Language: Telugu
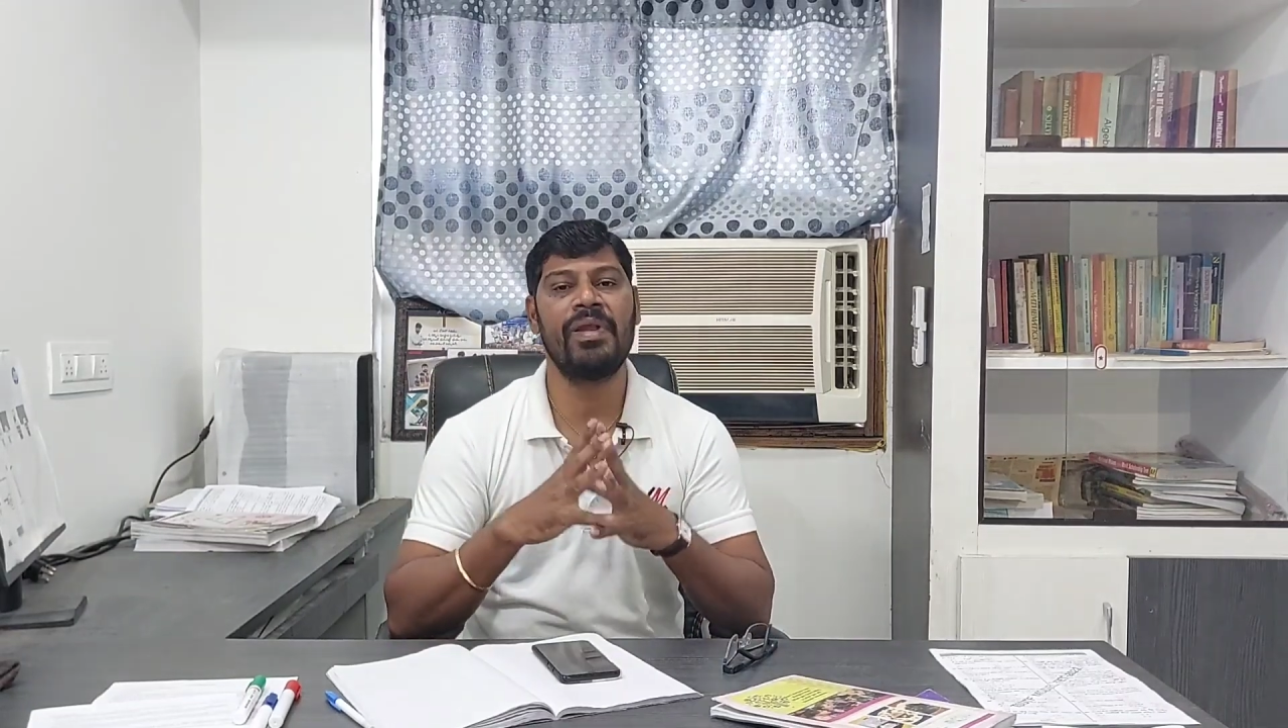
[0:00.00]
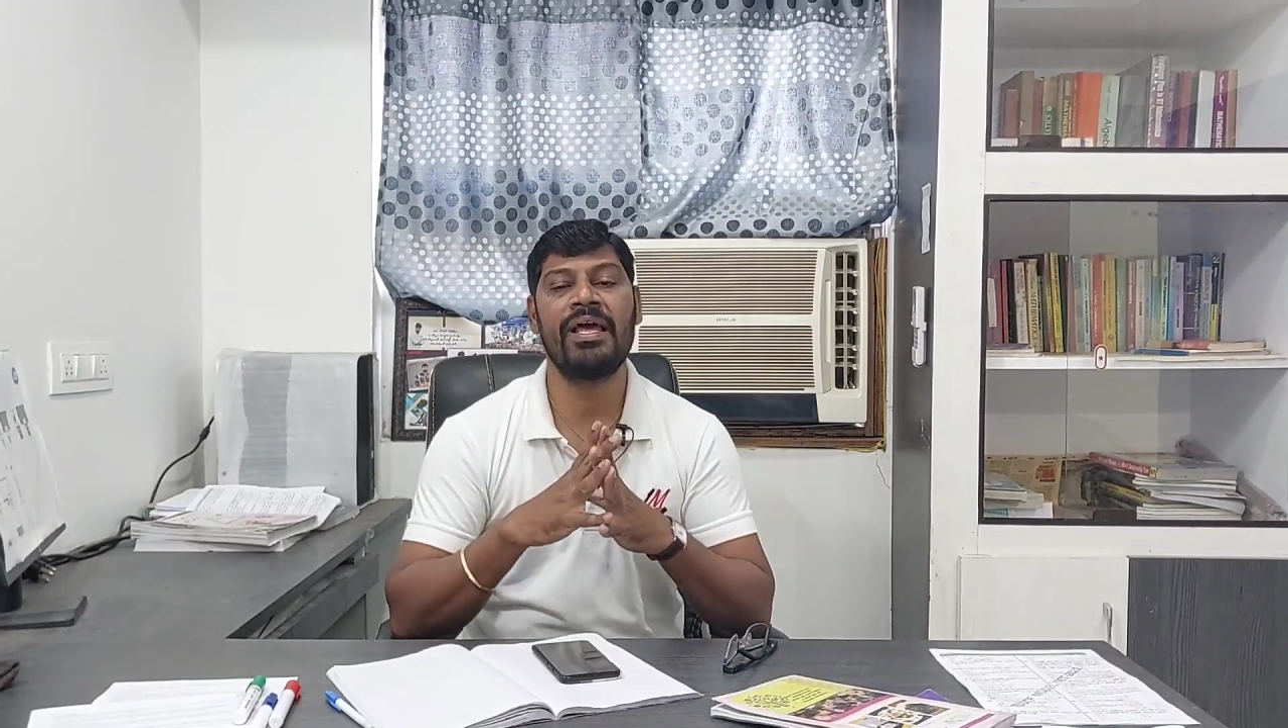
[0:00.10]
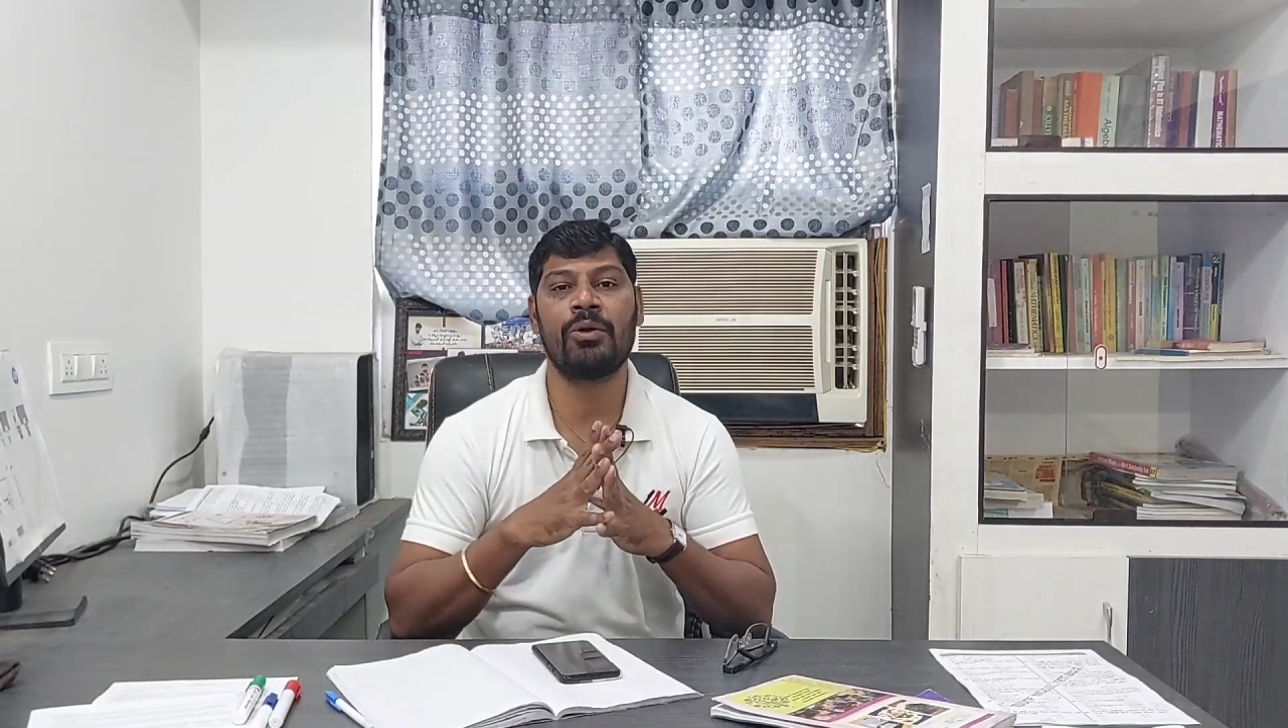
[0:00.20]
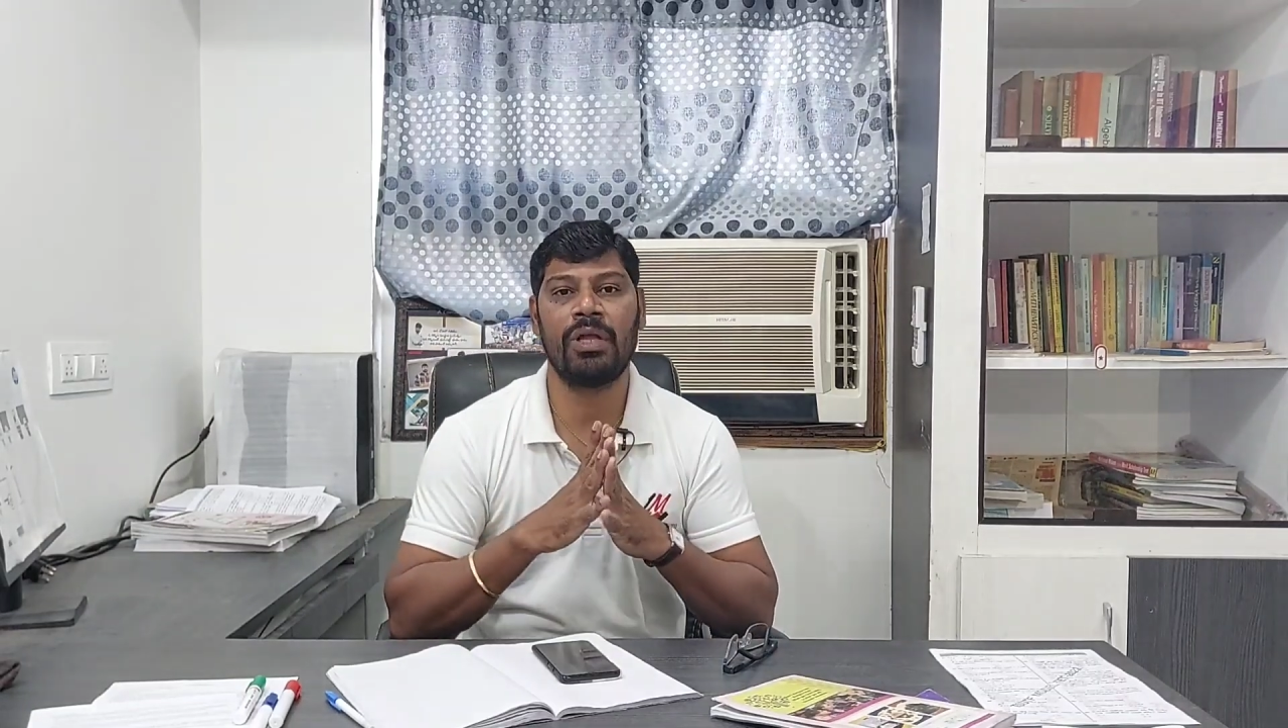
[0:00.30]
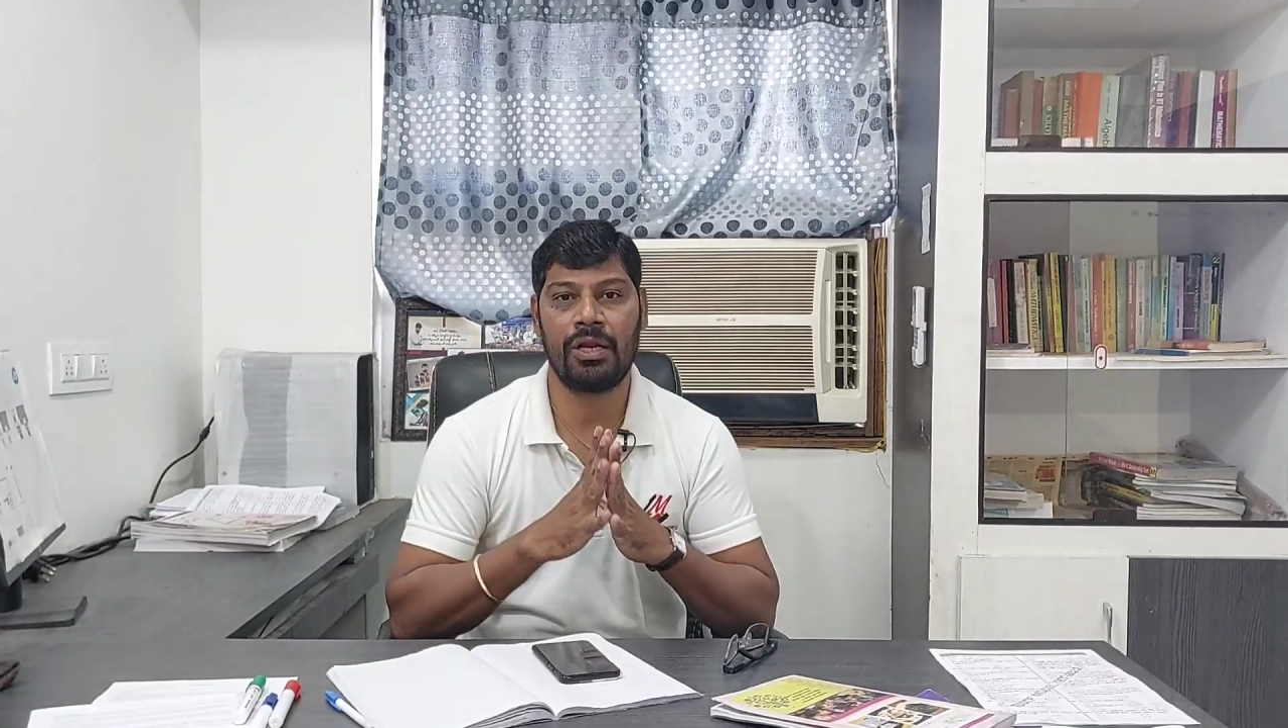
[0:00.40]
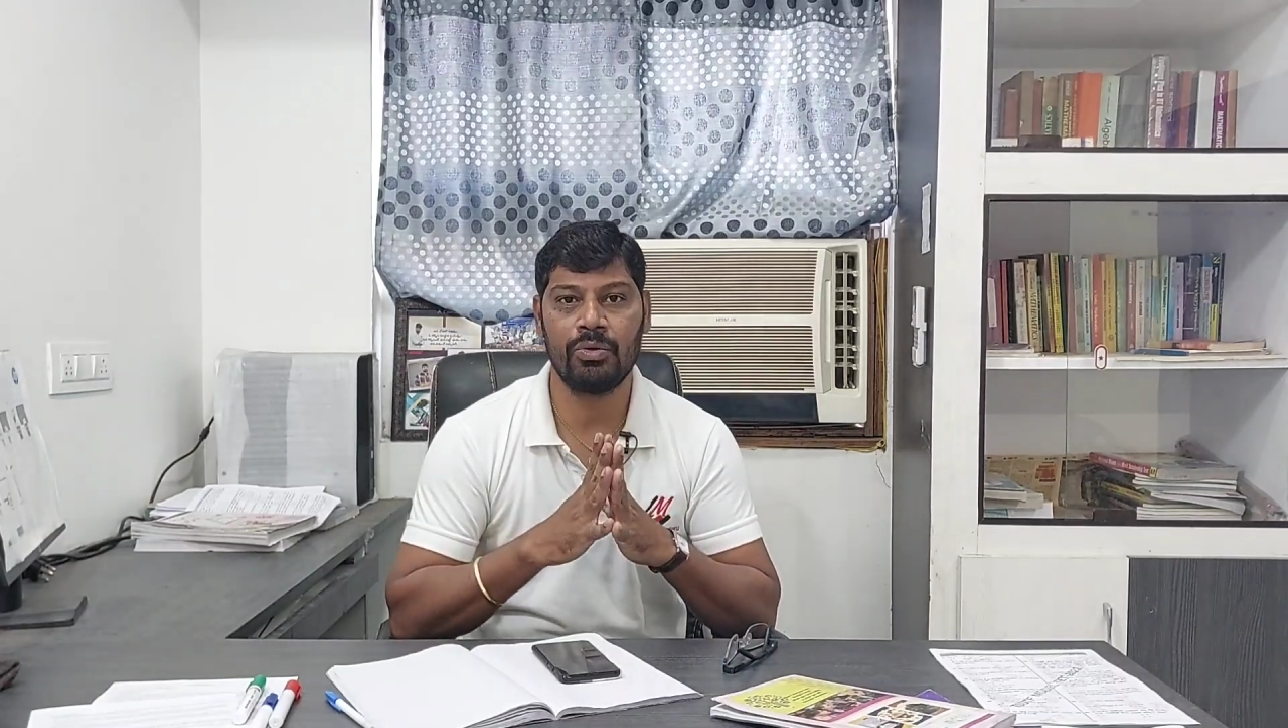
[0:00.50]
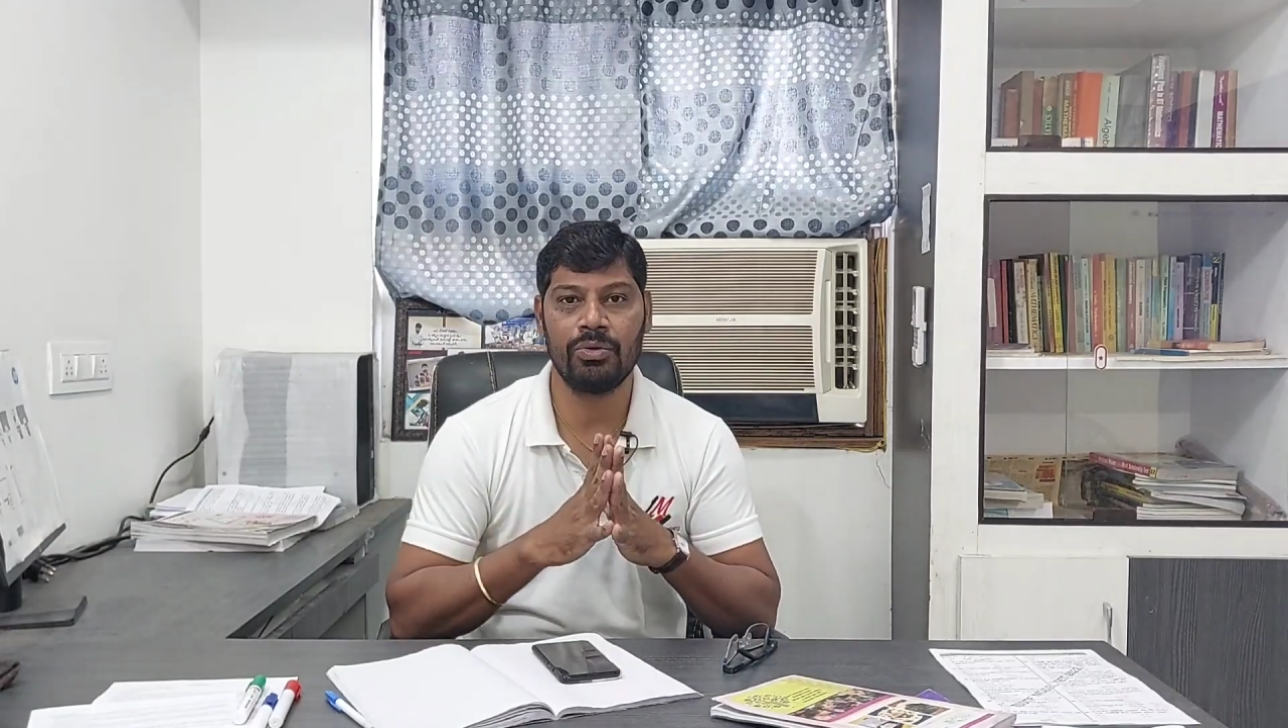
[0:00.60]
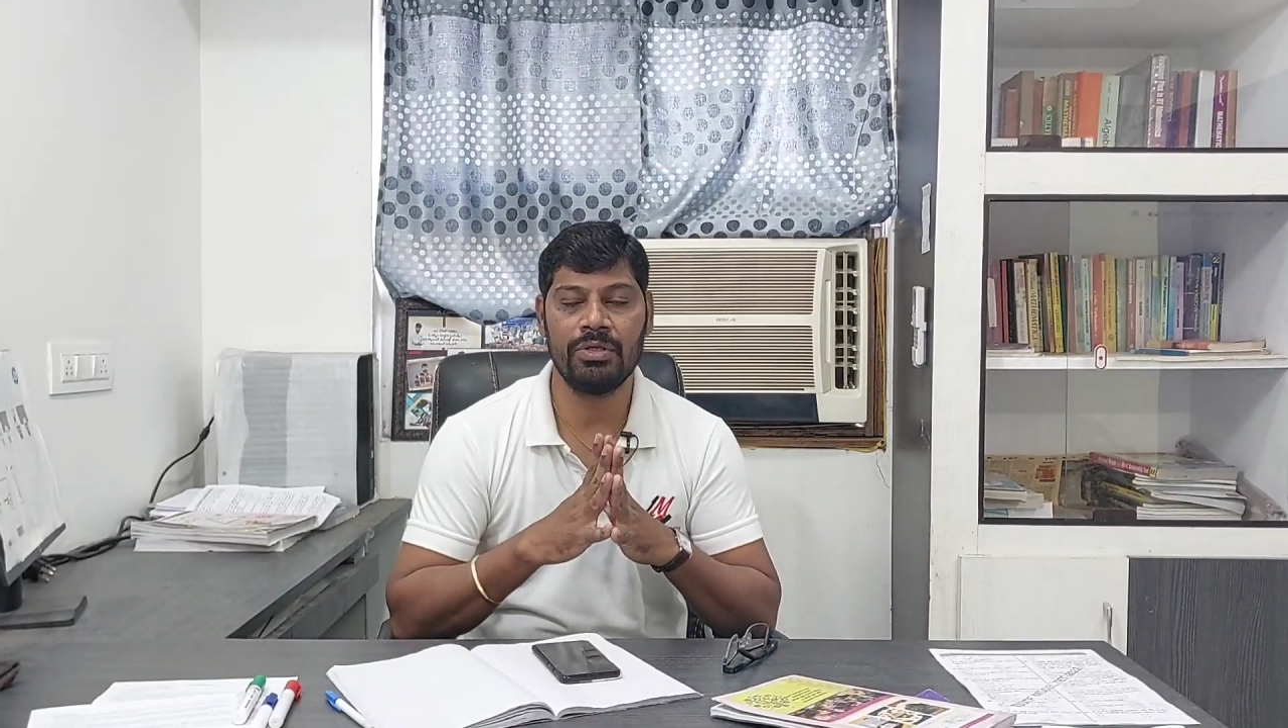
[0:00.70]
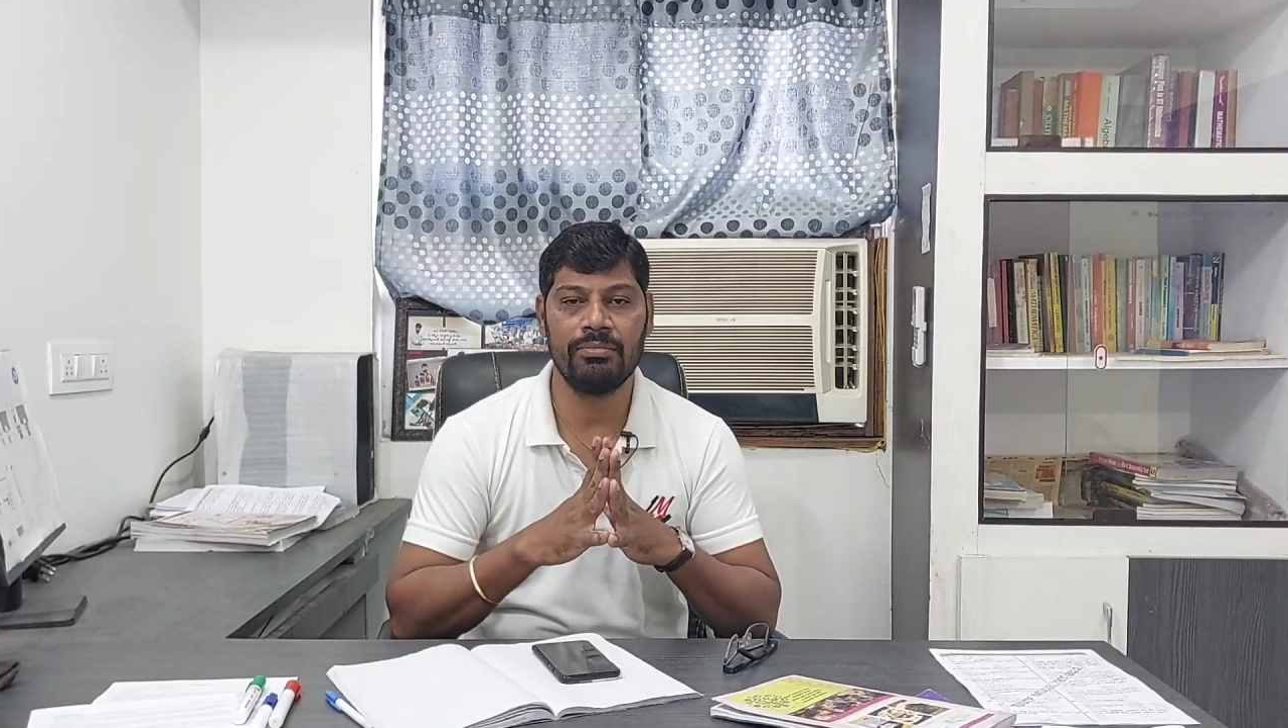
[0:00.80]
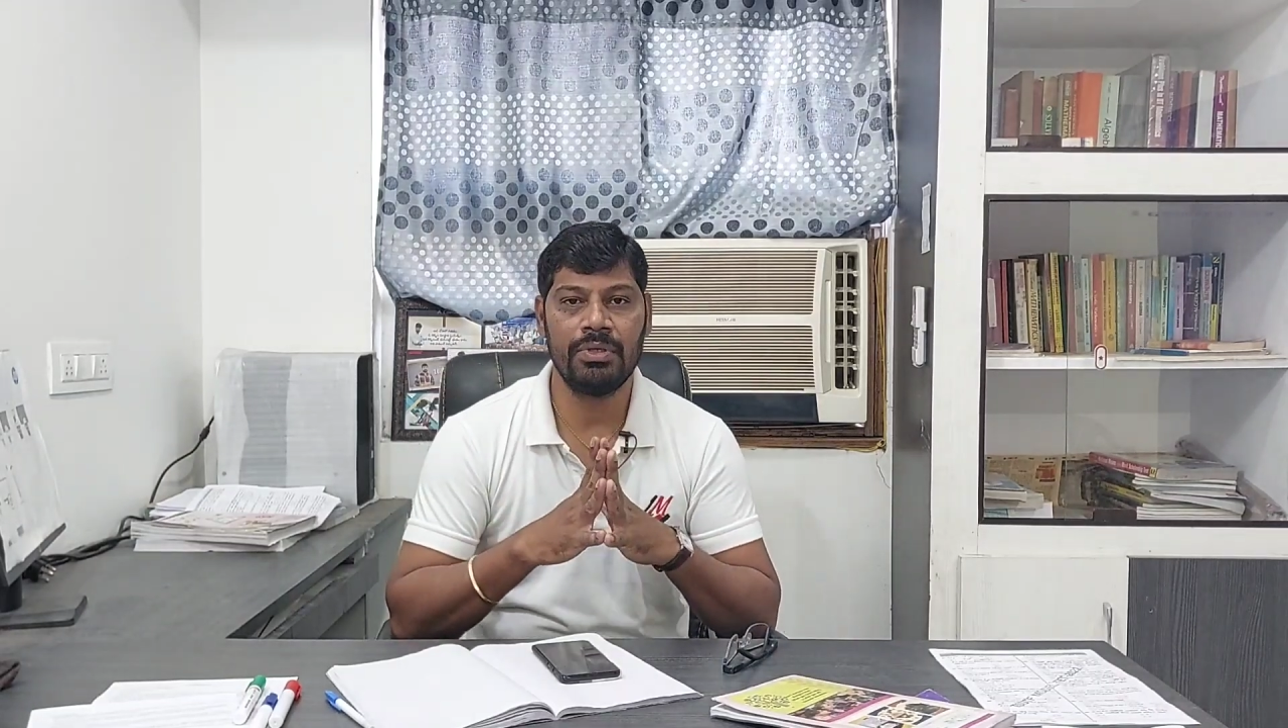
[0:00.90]
ప్లేయర్
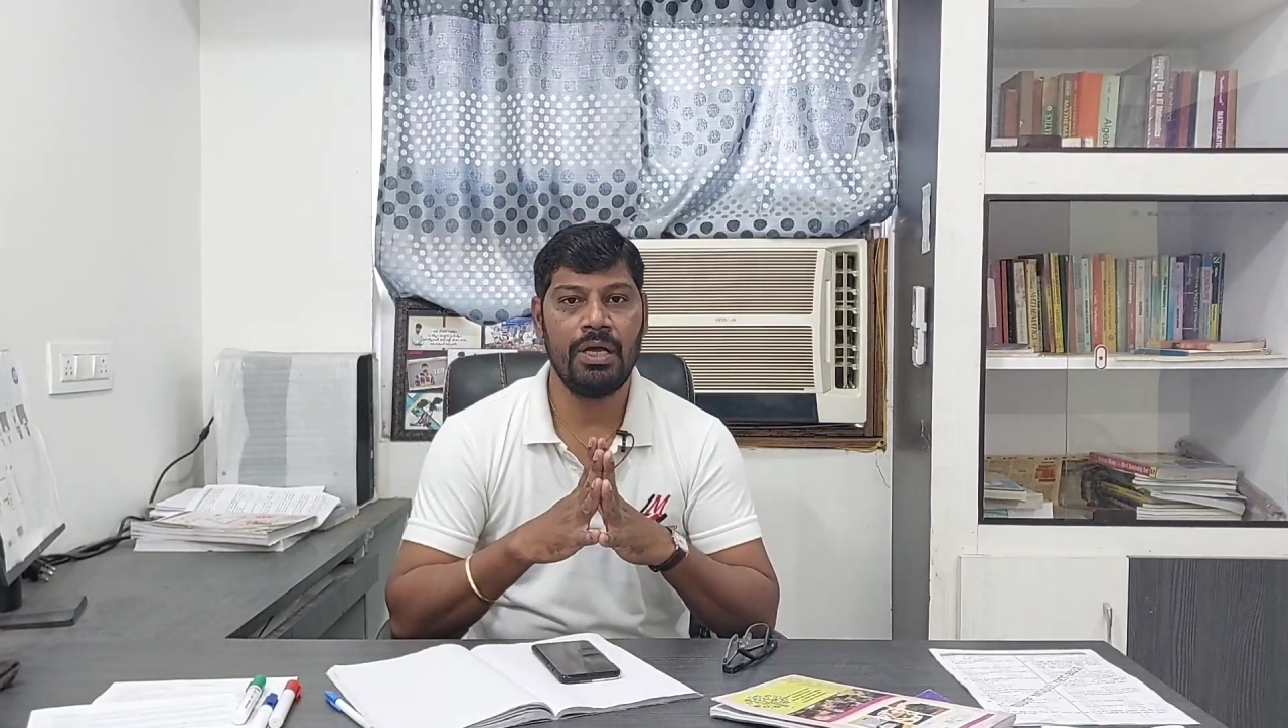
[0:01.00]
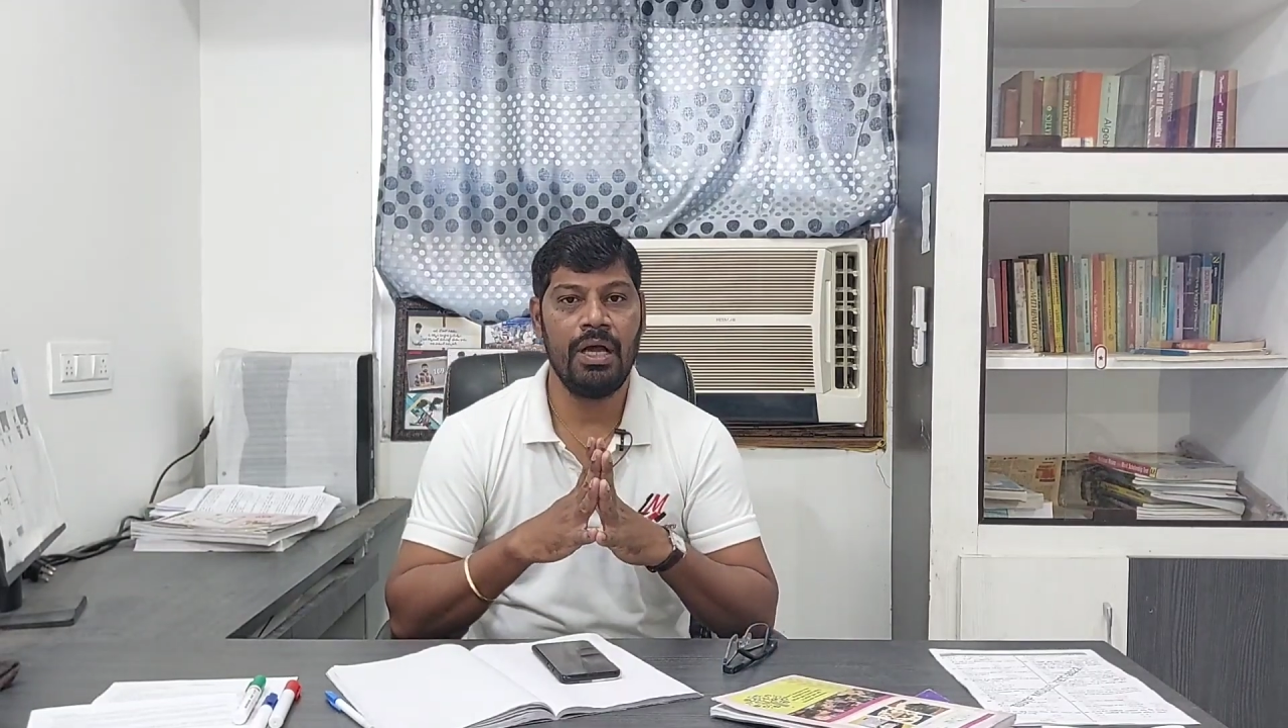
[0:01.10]
ఉన్నారనుకుందాం